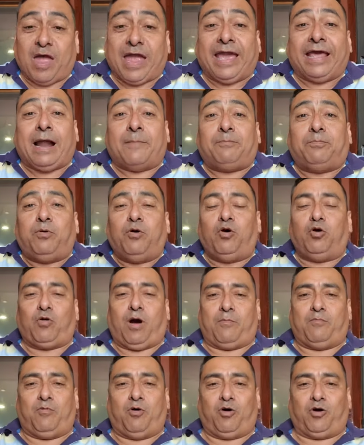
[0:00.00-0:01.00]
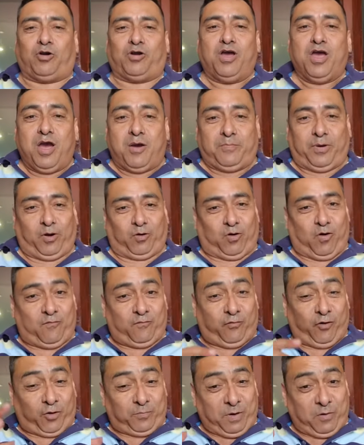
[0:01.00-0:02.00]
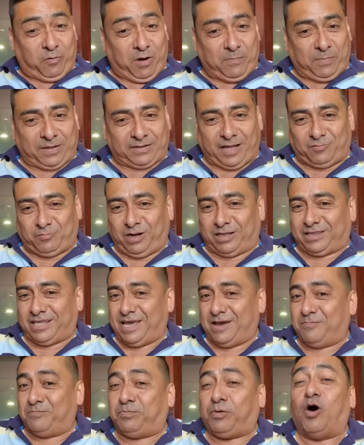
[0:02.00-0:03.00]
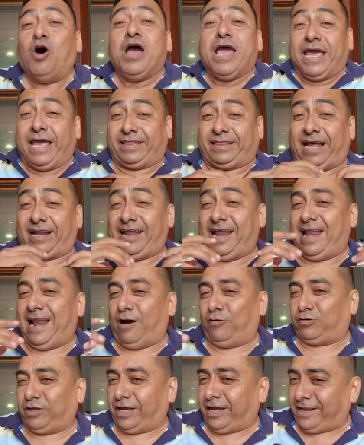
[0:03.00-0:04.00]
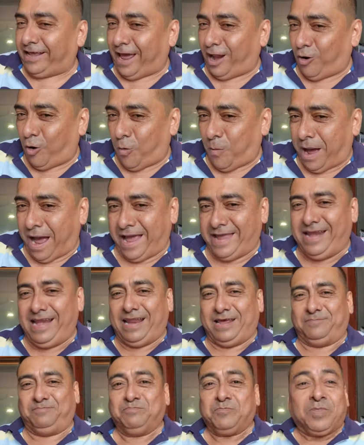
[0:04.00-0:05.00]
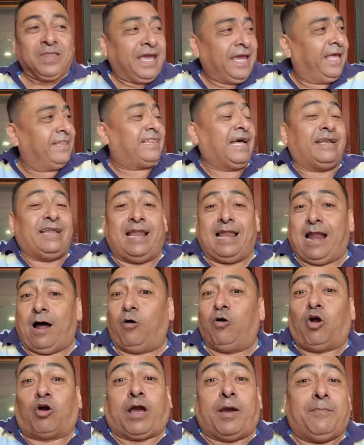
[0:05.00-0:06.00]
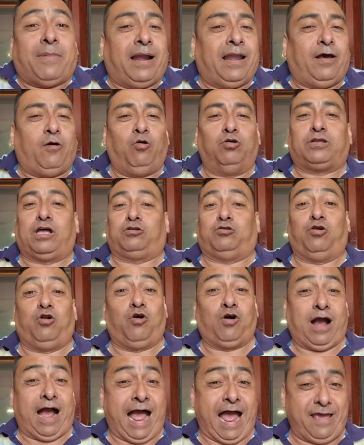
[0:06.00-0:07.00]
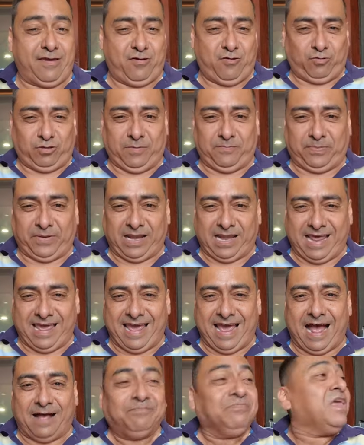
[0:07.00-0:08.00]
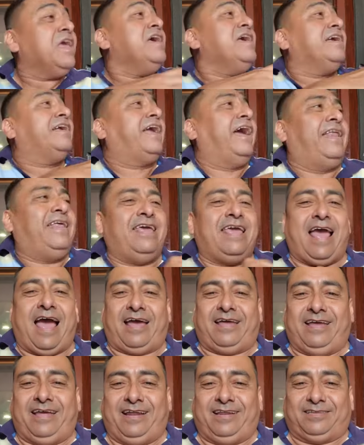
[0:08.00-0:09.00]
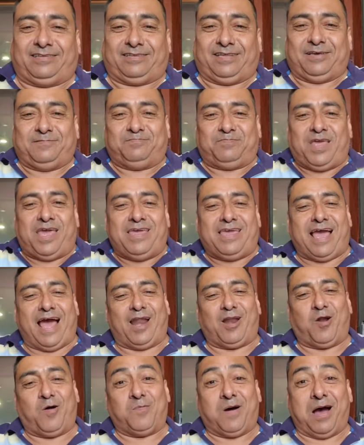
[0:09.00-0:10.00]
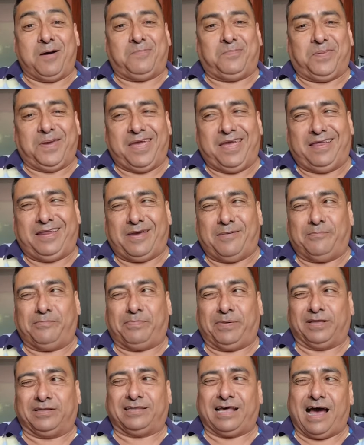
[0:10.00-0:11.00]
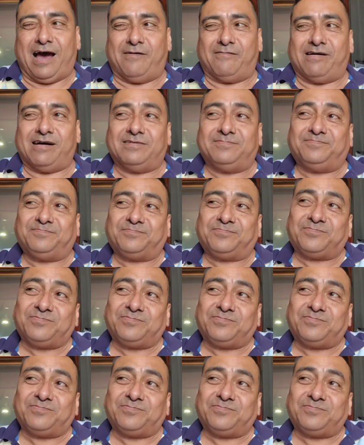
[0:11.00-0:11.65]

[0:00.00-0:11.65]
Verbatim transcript: Era puro amor, pero conforme fue pasando el tiempo, Estanislao se quería los bailes. Estanislao lo que más le gusta son los gallos de pelea. Quería irse y ya no más Piri empezaba.